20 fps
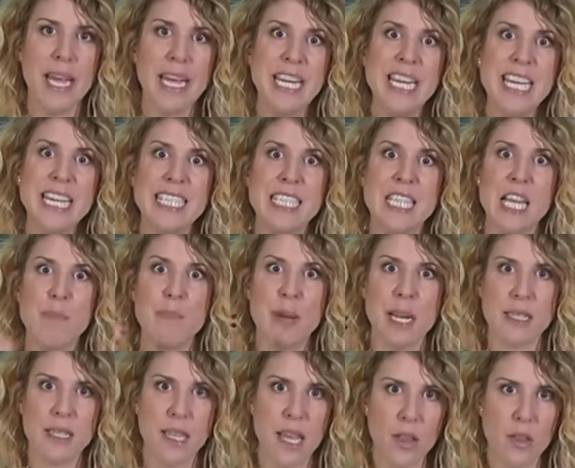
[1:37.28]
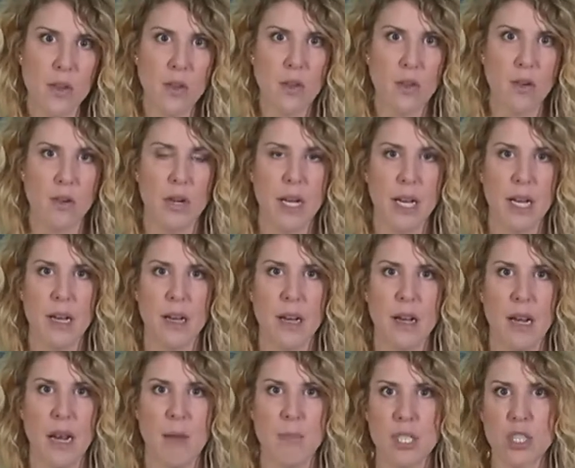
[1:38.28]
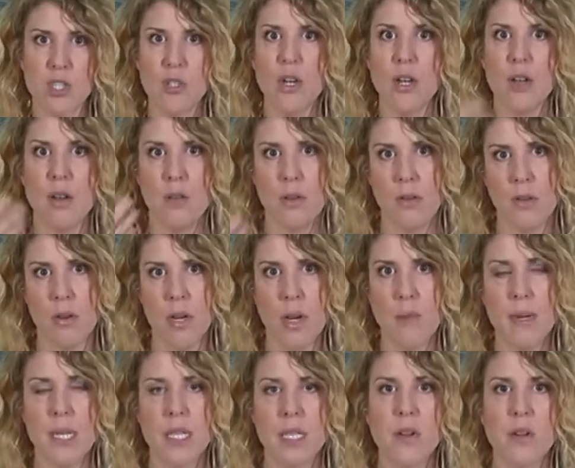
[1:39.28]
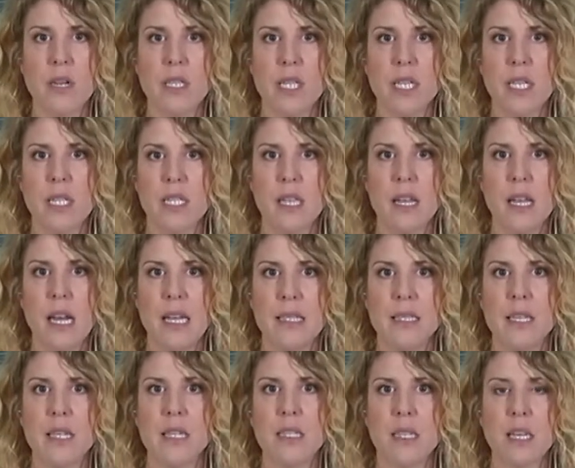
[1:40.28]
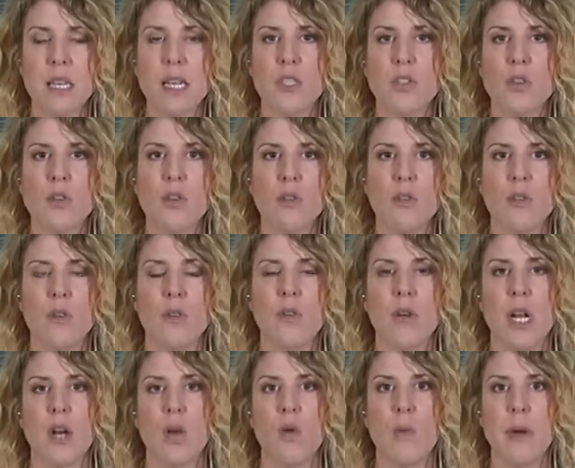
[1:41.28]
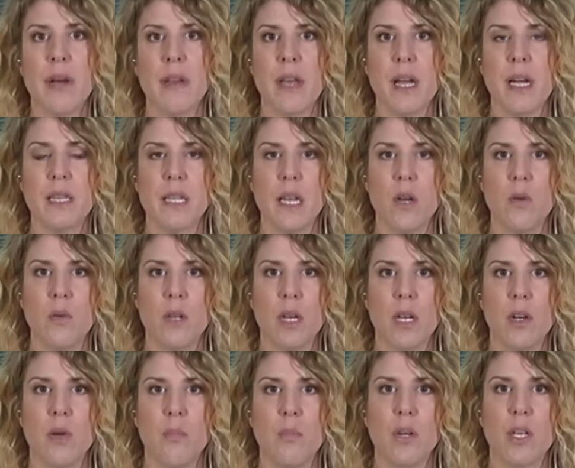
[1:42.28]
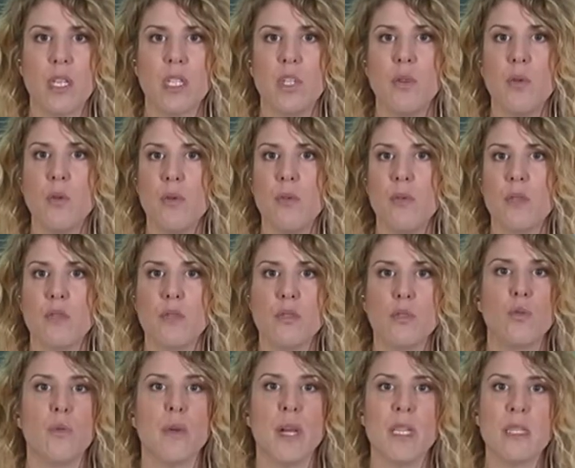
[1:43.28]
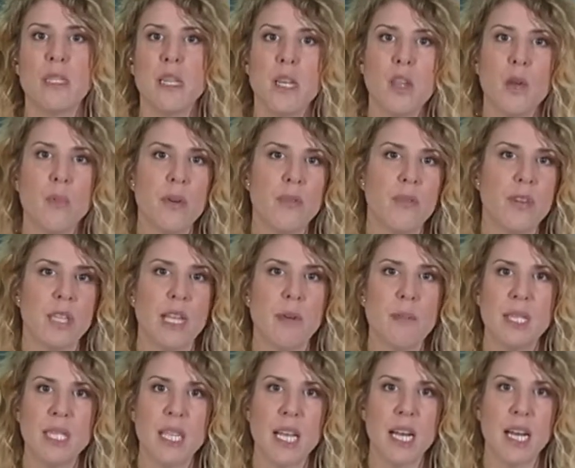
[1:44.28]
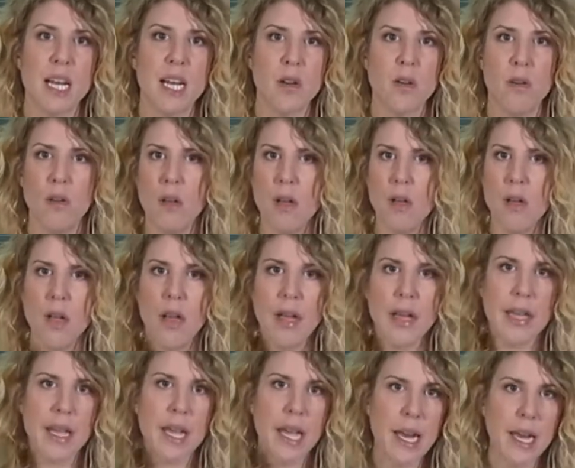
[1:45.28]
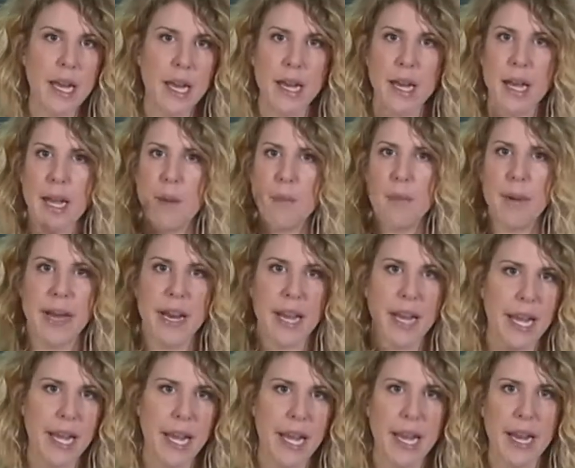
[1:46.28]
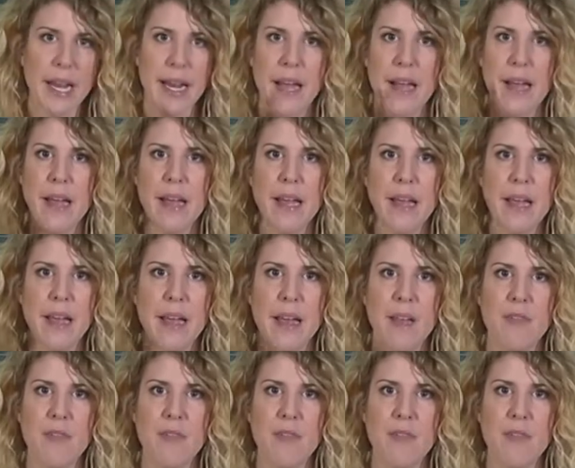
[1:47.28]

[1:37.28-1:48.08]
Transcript: ni se ha pactado con el, la persona o con el partido que tienes delante, en este caso con, el gobierno de Cataluña, ¿no? porque si los dos hubieran tenido perfectamente claro quién era, para qué era, eh,